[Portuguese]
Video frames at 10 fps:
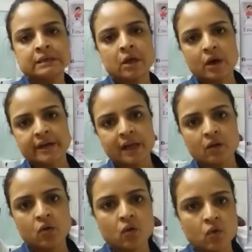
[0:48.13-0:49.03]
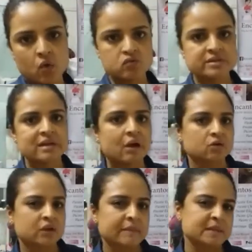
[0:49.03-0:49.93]
na hora que ela colocou o
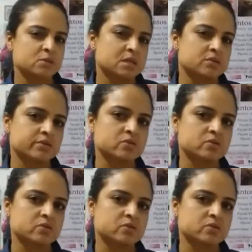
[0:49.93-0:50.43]
salto, que é mais ou menos